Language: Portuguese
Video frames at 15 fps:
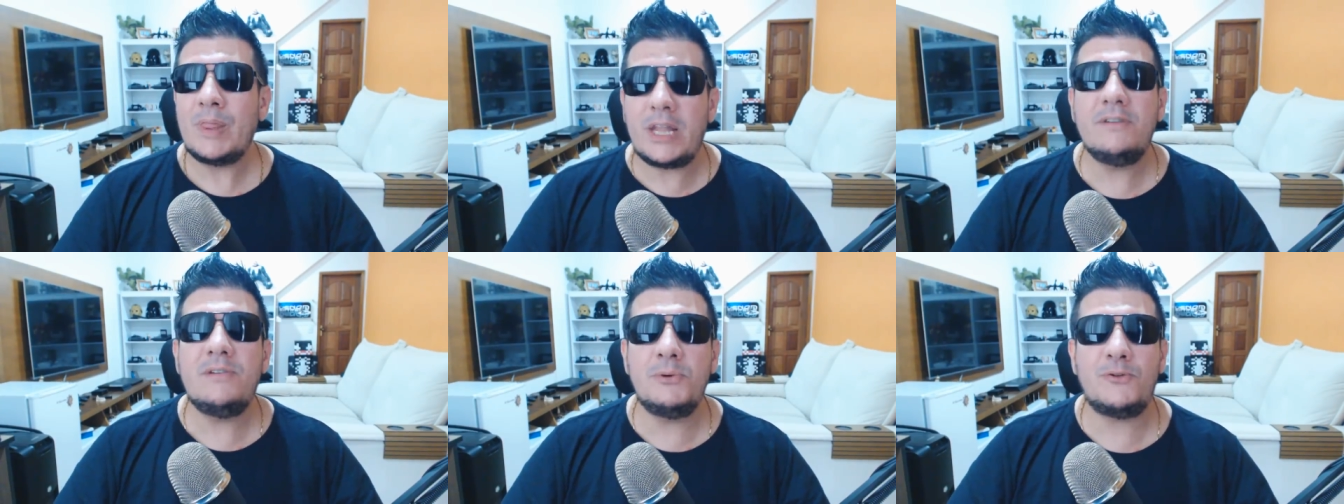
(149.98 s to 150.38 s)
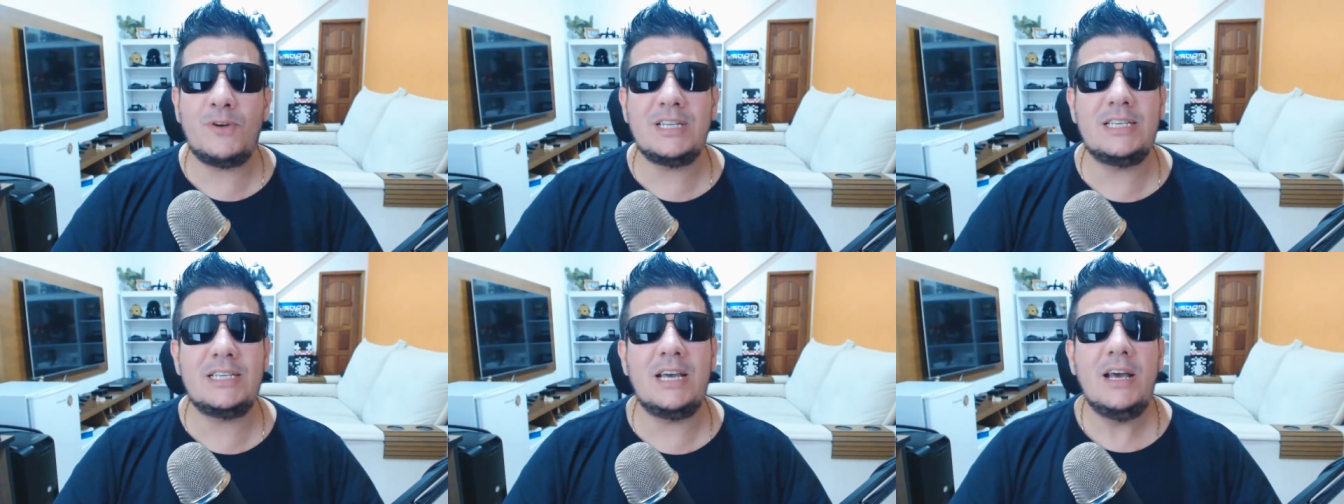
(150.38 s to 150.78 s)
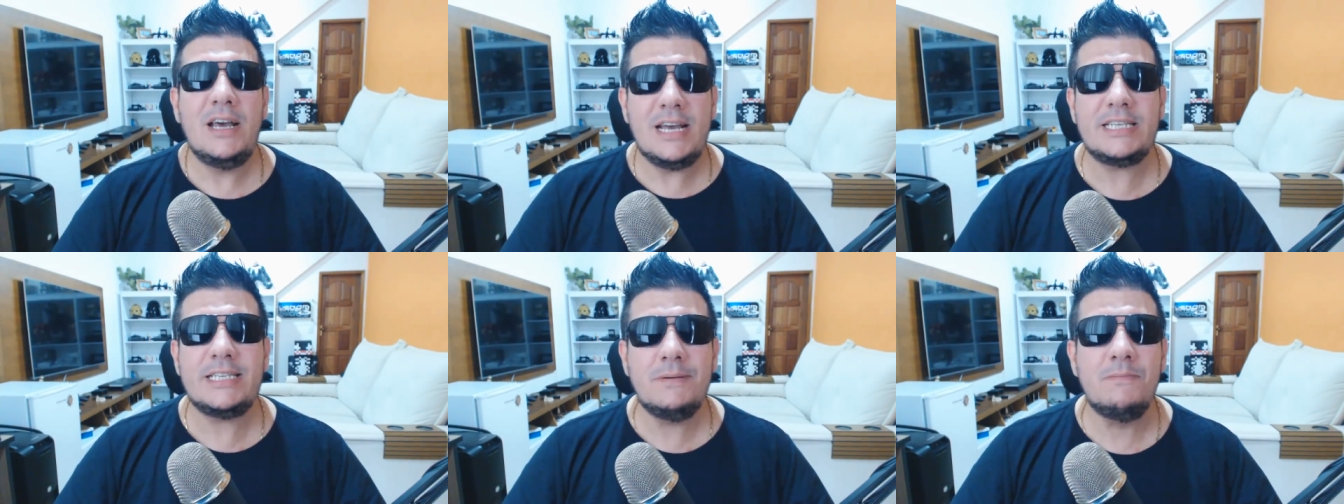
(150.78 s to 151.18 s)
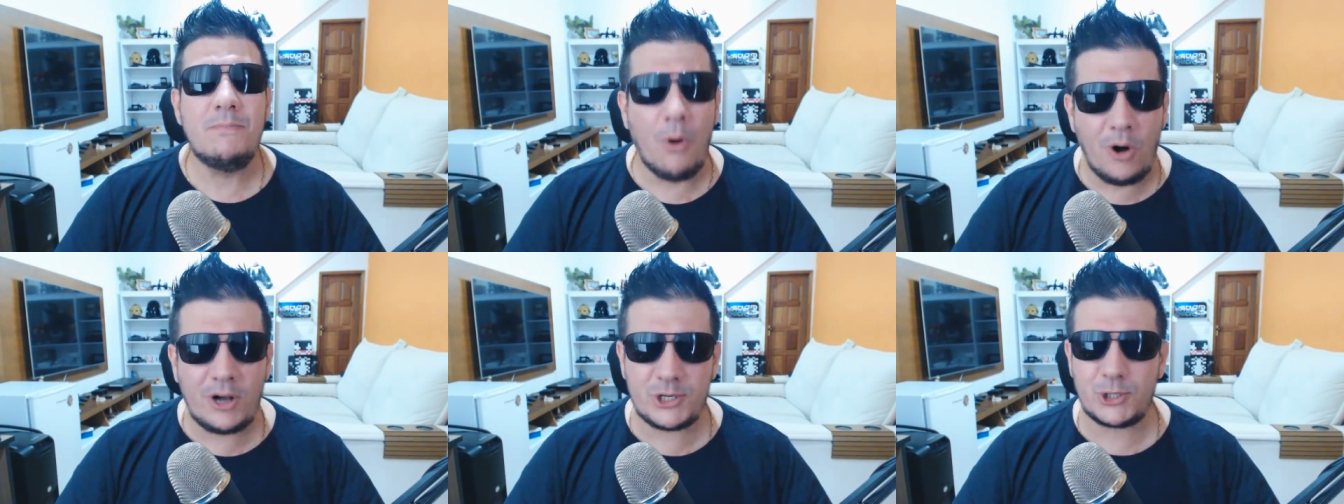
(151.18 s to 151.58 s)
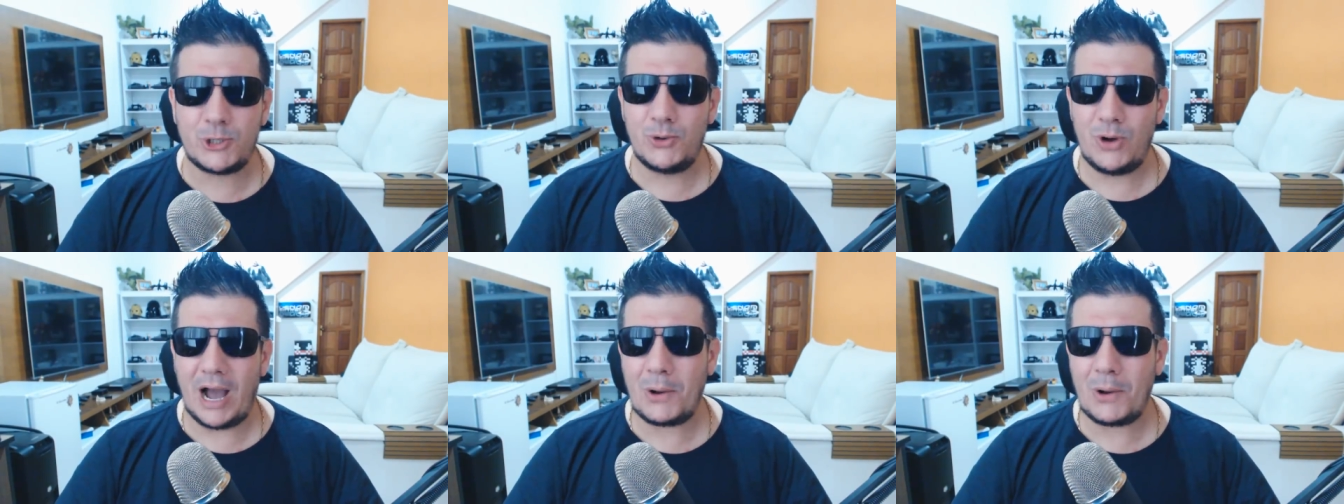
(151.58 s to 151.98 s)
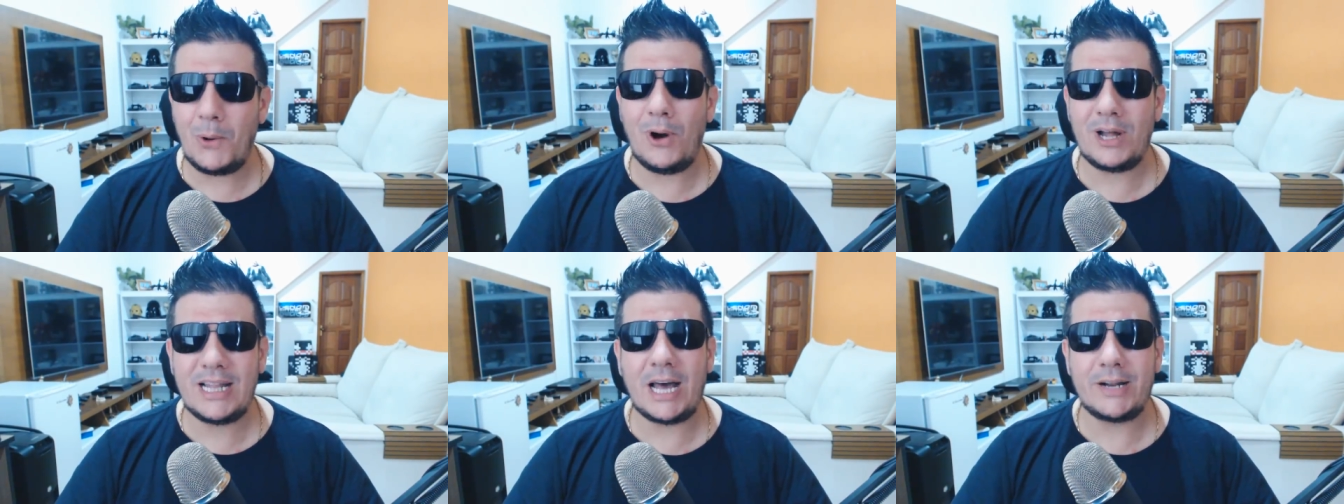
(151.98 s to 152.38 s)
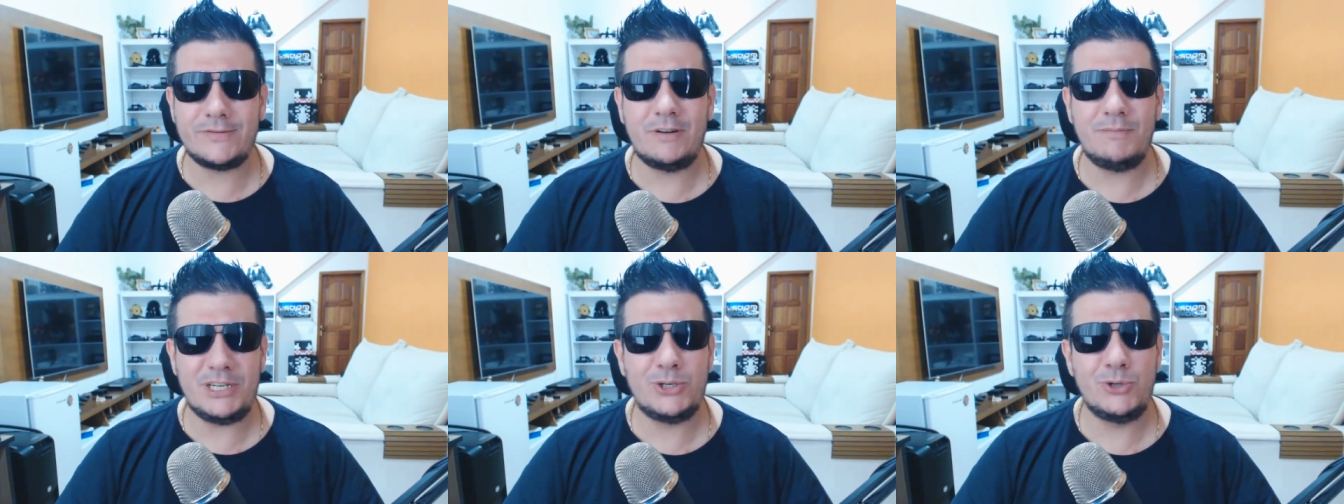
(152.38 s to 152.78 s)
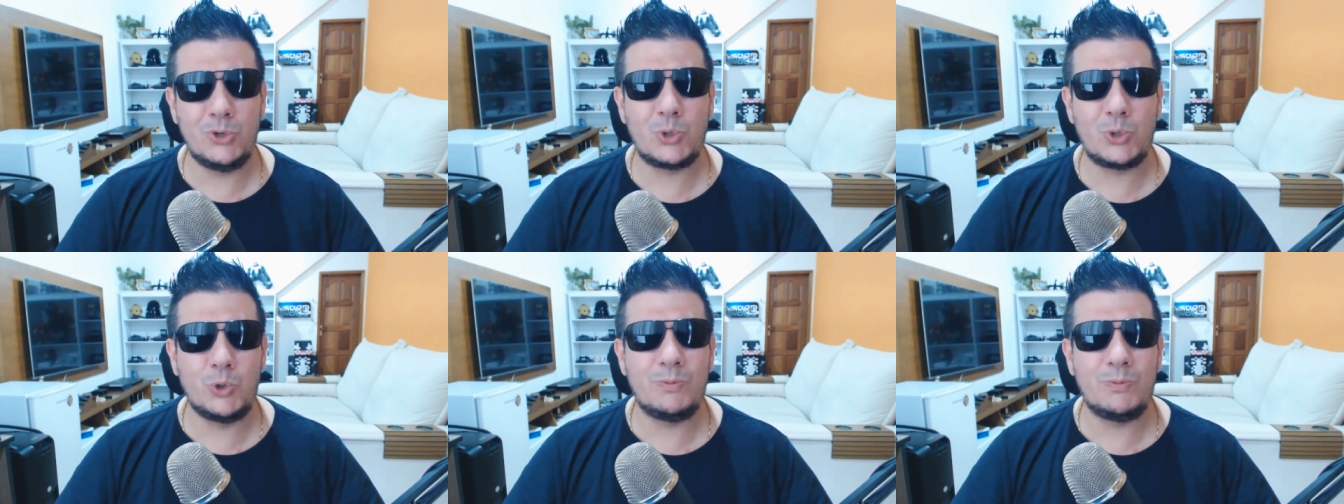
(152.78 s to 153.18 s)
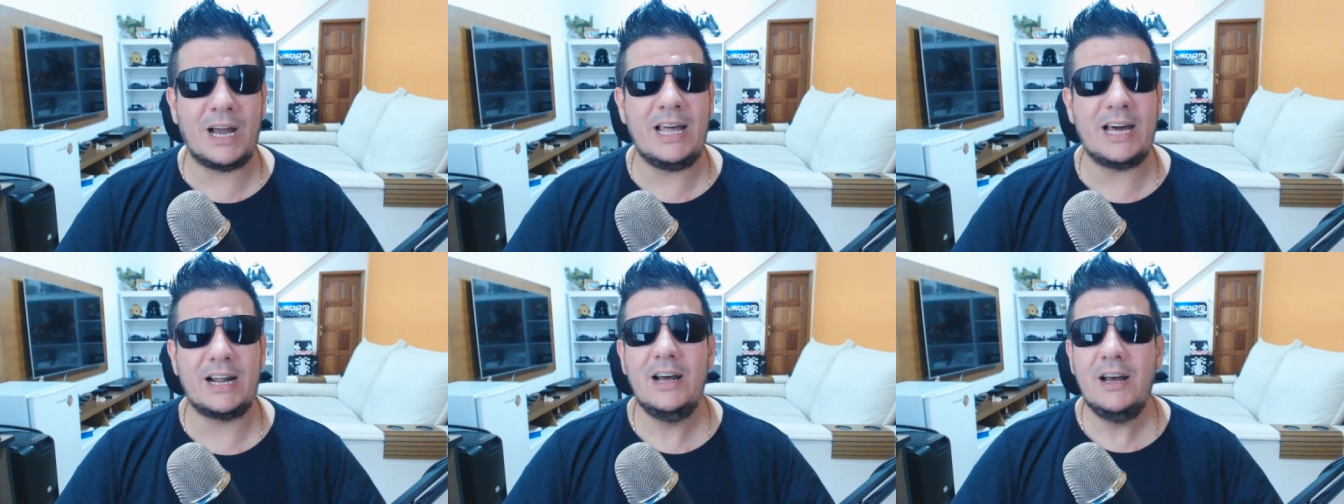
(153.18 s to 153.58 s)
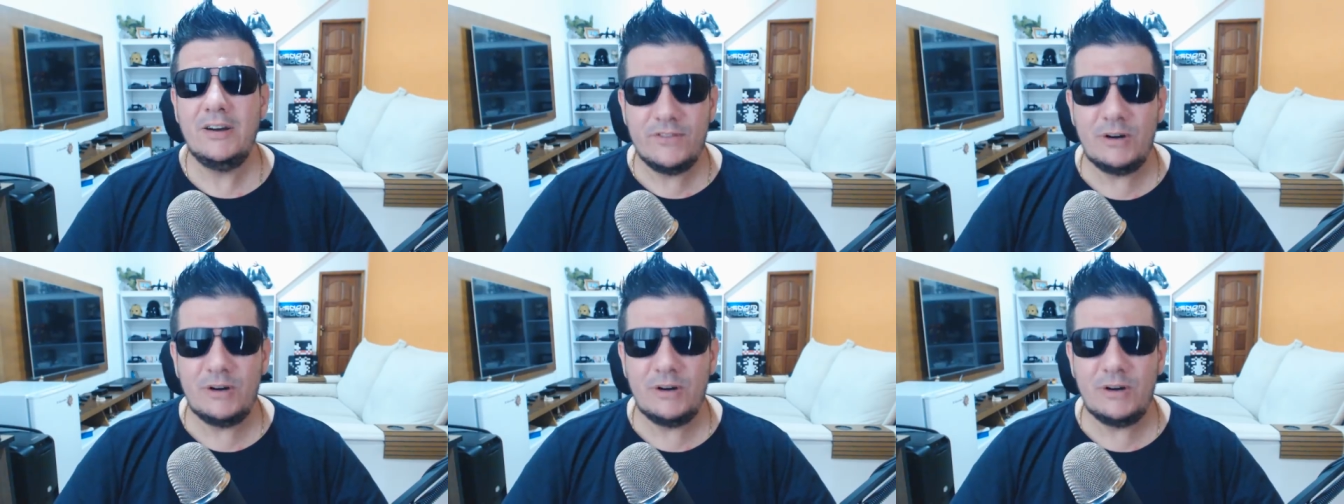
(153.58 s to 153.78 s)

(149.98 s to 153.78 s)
Então vamos fazer esse monstro acordar novamente no YouTube, galera.